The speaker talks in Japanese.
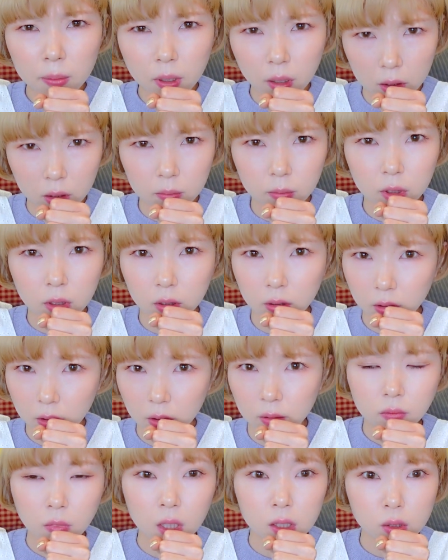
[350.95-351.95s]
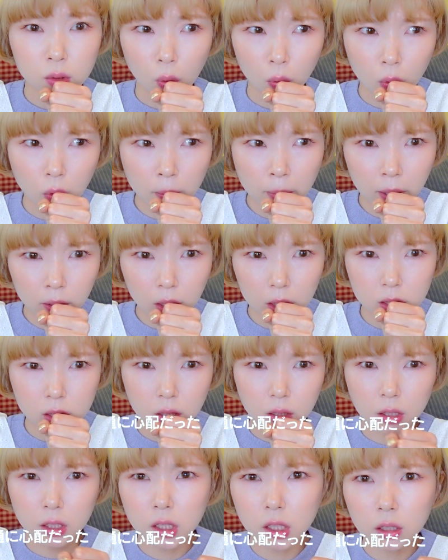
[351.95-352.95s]
ないみたいなでそこまでし
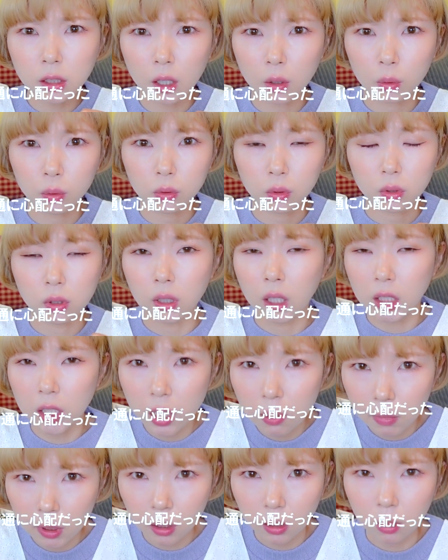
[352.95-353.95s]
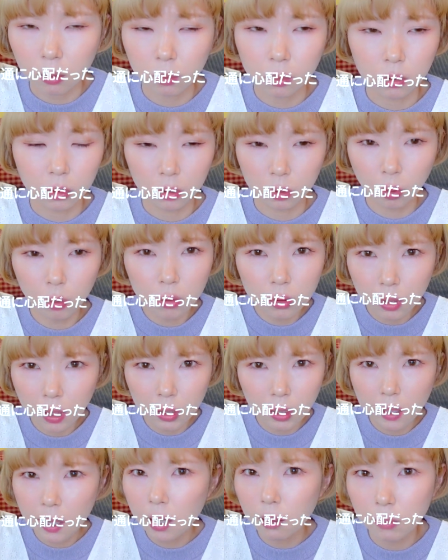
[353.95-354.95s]
て聞きたいことって何みたいなどんな
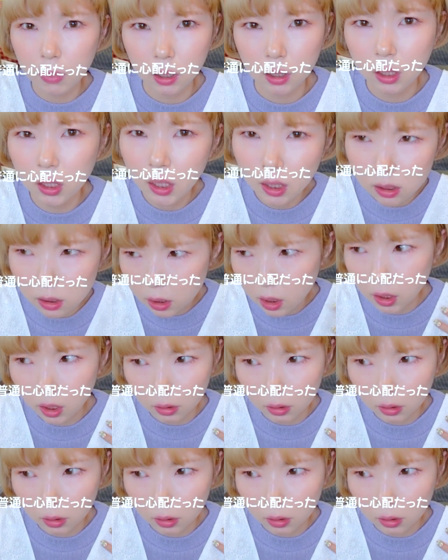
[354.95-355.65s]
悩み聞かして